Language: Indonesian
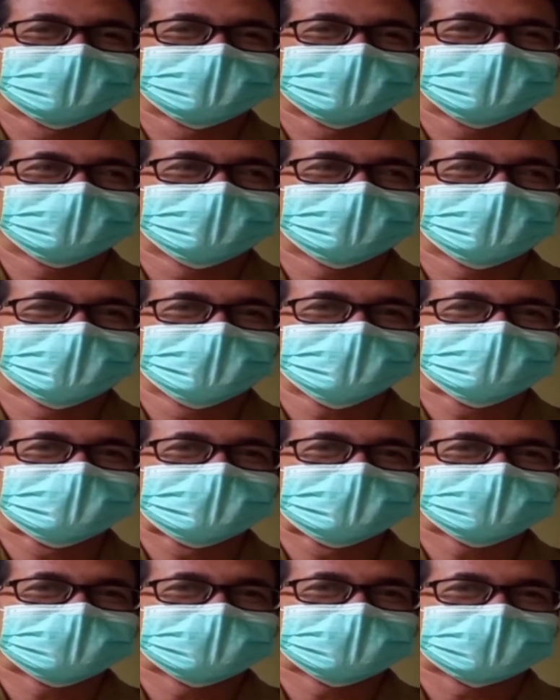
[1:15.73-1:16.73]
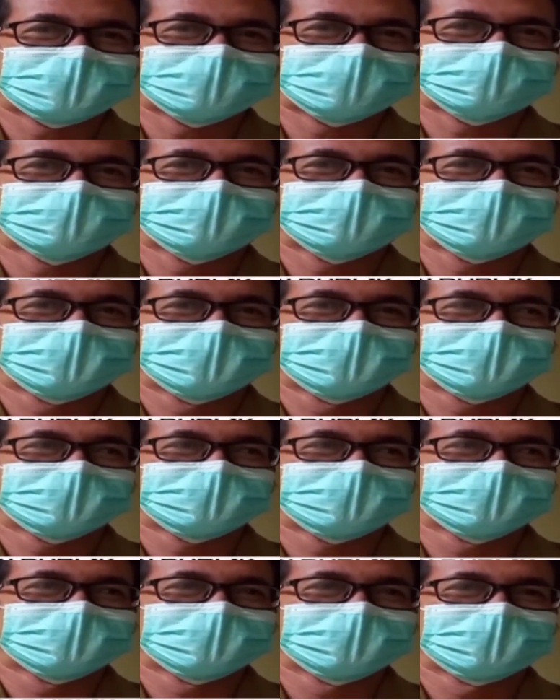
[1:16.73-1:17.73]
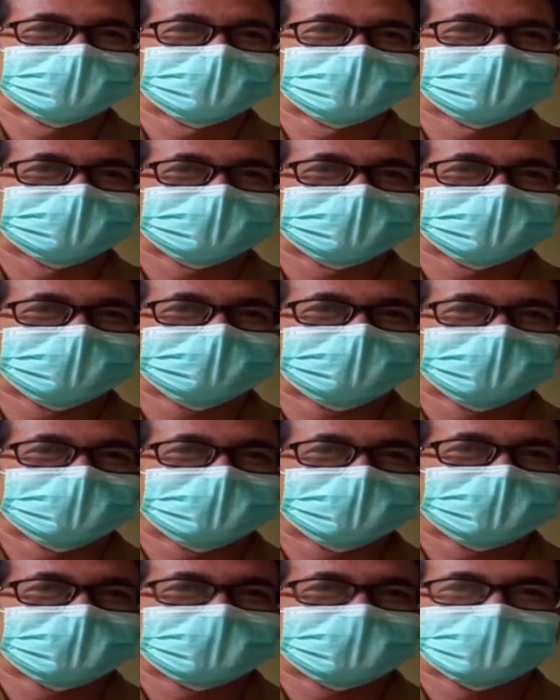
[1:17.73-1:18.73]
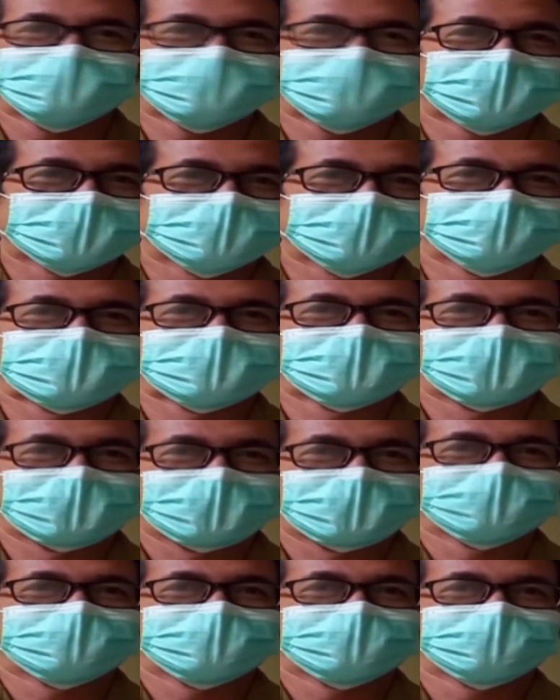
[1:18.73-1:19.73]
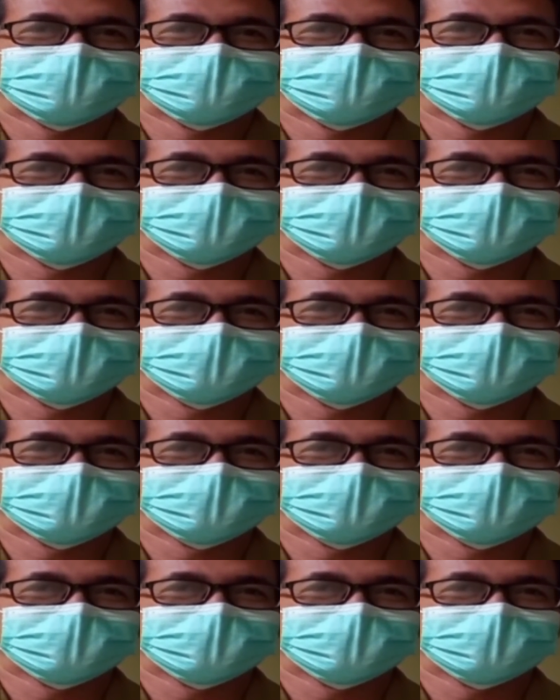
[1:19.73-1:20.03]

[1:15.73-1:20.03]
hanya poli bedah syarat jadi kan tidak jadi poli yang lainnya tetap berjalan